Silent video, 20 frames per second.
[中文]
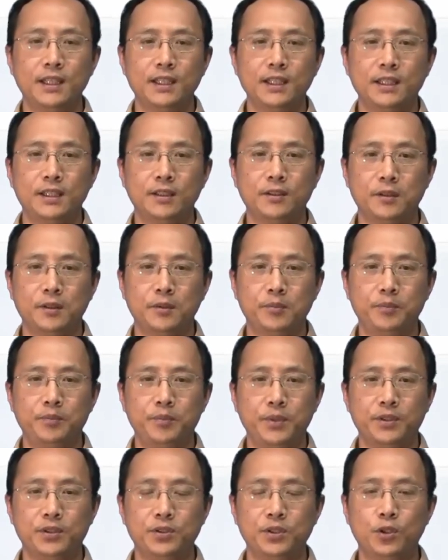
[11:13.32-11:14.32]
那么，比
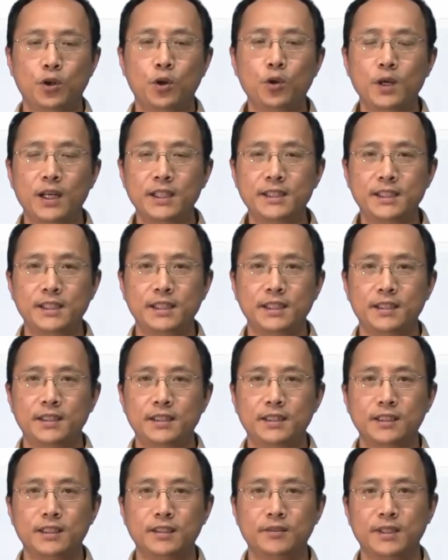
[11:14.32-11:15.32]
如说空关系，
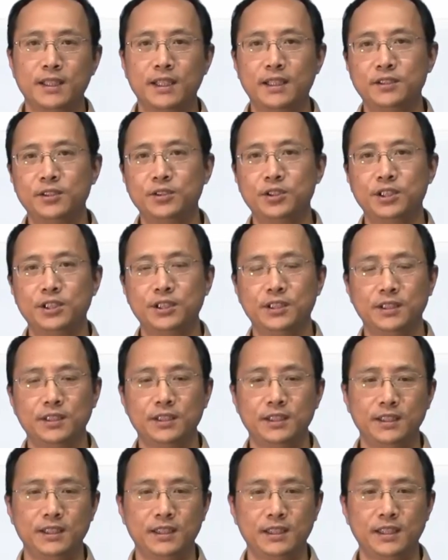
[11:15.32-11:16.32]
那么它就是
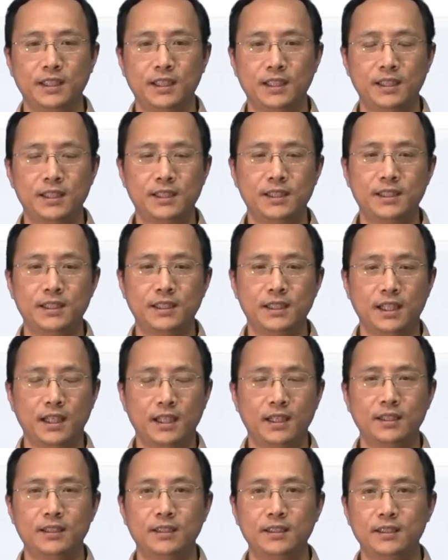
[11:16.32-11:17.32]
一个四个
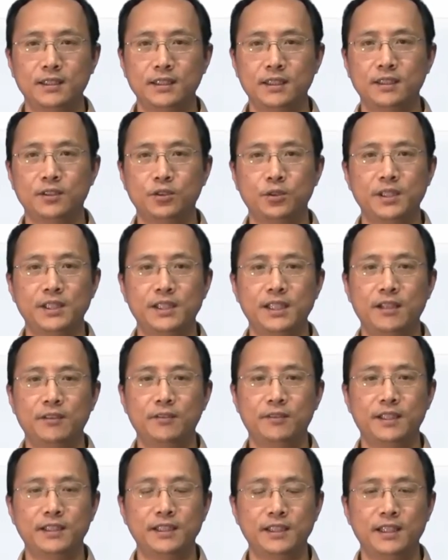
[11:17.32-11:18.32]
这个对象
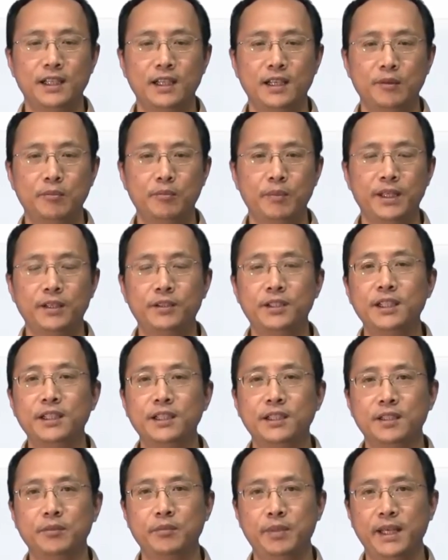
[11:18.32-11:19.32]
放在那，没有任何
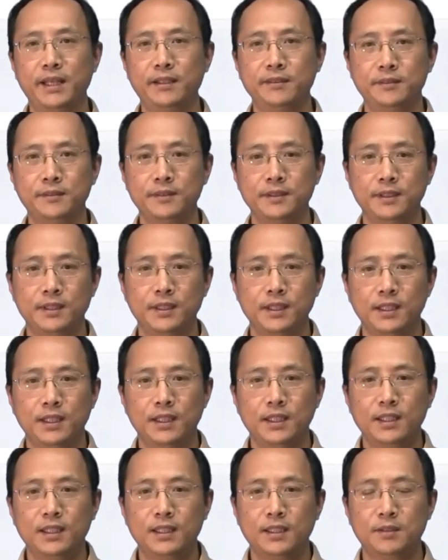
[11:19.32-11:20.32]
的边。
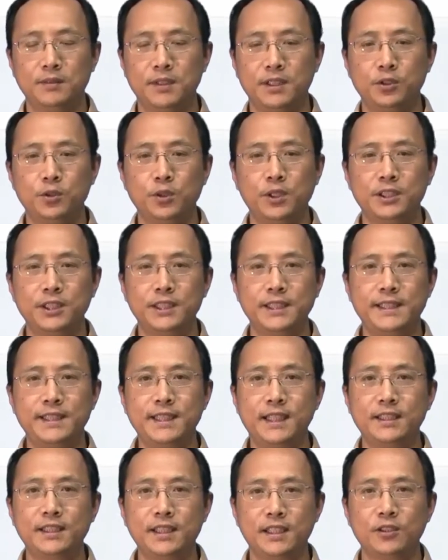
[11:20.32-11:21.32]
那么，如果是
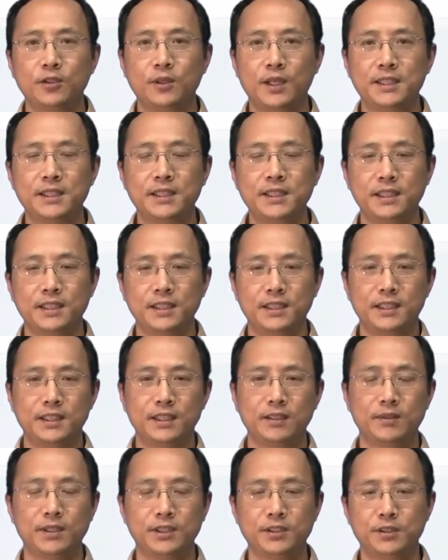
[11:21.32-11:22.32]
相等关系，那
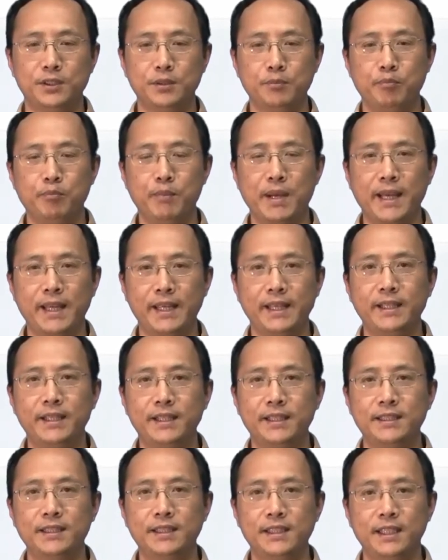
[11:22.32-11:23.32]
么就是每一
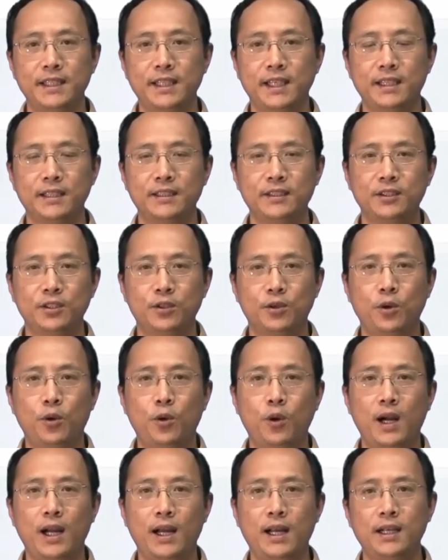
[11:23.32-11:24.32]
个节点都
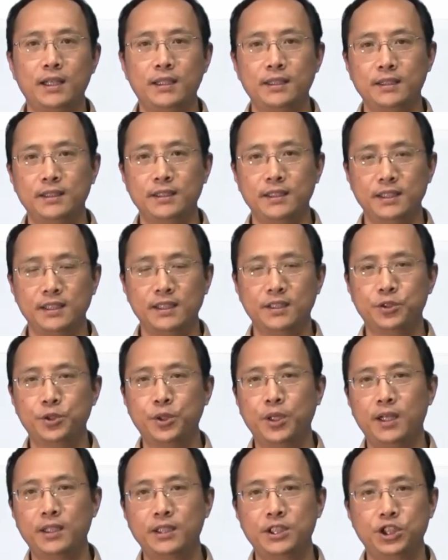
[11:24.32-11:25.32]
画一个圈
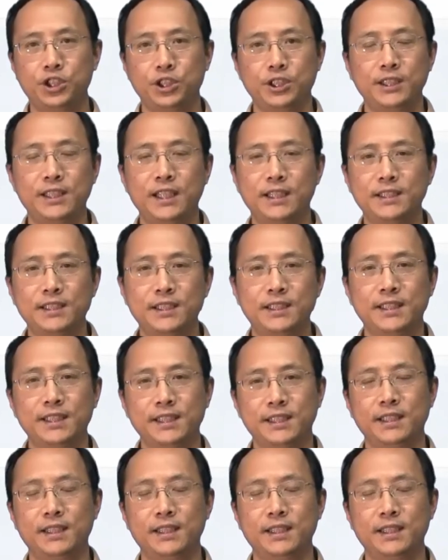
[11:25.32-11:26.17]
儿指向自己，